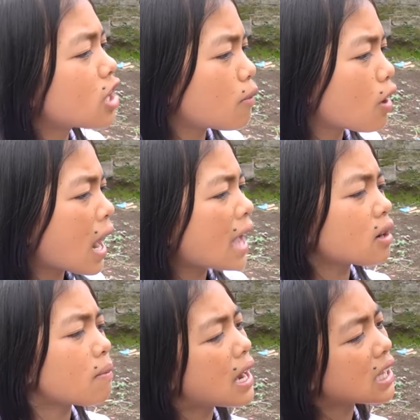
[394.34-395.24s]
juga boleh
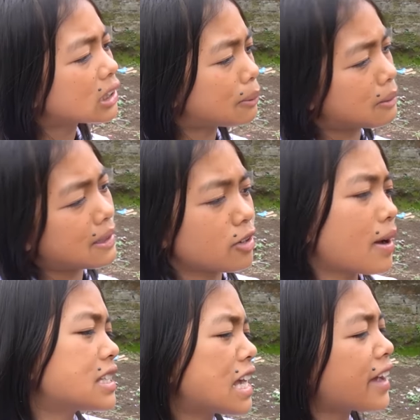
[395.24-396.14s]
kembali ke tempat
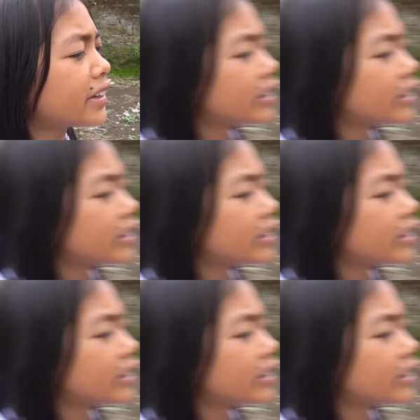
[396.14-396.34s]
masing-masing.